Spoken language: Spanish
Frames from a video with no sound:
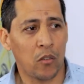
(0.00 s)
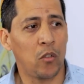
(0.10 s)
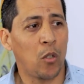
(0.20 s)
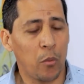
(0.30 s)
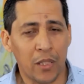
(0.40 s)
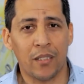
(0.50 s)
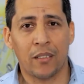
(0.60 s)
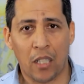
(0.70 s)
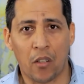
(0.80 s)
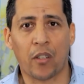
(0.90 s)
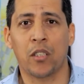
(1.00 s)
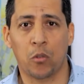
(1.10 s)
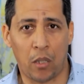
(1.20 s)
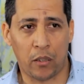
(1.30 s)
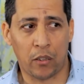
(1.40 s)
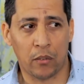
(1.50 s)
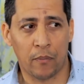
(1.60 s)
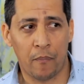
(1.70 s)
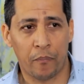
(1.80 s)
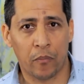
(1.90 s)
no hubiese estado resuelto.
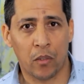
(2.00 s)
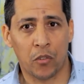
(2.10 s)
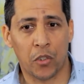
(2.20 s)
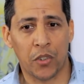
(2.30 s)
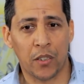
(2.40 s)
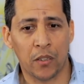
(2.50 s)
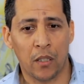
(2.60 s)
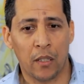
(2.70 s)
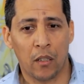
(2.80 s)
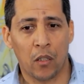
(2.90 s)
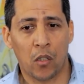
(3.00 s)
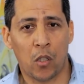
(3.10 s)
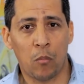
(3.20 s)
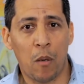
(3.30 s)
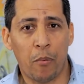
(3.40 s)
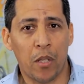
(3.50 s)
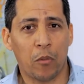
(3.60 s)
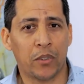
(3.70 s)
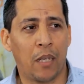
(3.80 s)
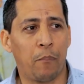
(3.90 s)
Entonces, ¿cómo
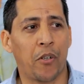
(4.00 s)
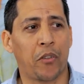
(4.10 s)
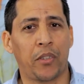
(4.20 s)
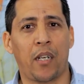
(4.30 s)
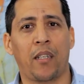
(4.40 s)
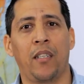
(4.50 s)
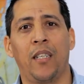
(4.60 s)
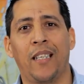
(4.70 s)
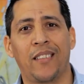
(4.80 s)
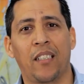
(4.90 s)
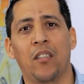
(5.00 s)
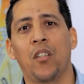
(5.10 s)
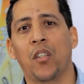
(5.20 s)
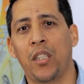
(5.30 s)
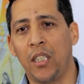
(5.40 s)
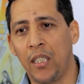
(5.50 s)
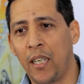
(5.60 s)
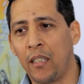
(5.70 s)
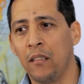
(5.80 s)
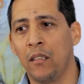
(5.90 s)
podemos aportar desde la
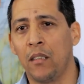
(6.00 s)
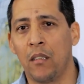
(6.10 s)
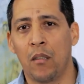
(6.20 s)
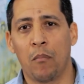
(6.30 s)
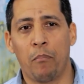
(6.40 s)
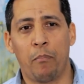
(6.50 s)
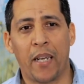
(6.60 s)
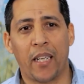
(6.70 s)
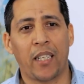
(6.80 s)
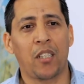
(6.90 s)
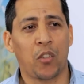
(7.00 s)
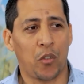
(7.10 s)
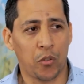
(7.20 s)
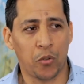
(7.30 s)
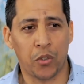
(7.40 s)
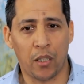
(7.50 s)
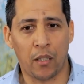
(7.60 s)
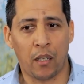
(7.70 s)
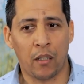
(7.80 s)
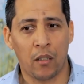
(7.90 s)
tecnología para que esto no
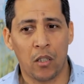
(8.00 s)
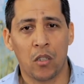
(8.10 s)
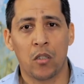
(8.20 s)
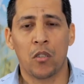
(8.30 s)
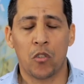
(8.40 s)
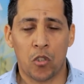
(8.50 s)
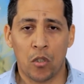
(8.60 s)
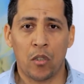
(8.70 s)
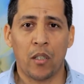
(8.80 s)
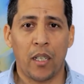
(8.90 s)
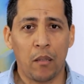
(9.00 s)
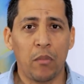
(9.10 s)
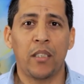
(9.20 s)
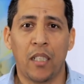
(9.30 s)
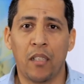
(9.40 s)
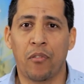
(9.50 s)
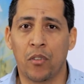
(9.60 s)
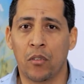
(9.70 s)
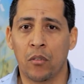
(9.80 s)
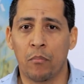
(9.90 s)
suceda? Yo en mi
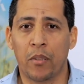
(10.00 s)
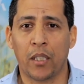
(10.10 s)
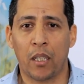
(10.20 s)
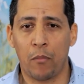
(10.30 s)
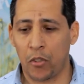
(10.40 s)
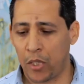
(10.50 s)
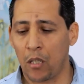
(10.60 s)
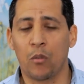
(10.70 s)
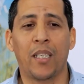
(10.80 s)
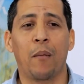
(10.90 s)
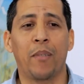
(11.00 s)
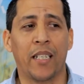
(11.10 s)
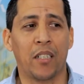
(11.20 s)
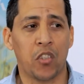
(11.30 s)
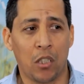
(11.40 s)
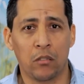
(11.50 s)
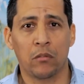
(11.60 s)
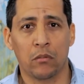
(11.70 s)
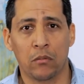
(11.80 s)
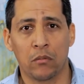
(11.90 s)
teléfono, por ejemplo, tengo una
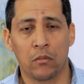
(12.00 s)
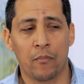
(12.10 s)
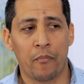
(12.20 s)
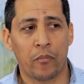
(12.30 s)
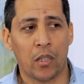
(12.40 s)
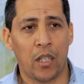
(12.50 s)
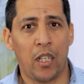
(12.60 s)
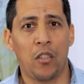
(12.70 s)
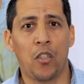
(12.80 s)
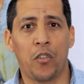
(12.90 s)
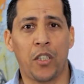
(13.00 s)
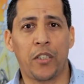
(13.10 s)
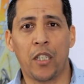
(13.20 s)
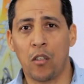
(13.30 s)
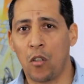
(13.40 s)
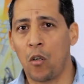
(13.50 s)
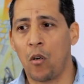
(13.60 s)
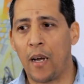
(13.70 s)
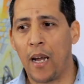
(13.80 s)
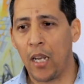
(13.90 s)
aplicación en donde
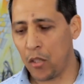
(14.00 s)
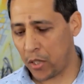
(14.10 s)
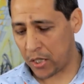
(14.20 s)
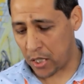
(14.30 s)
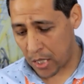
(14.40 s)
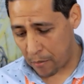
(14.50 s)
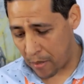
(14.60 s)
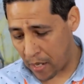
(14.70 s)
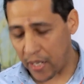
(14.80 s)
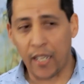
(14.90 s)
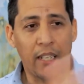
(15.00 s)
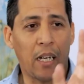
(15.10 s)
tengo algo que se llama En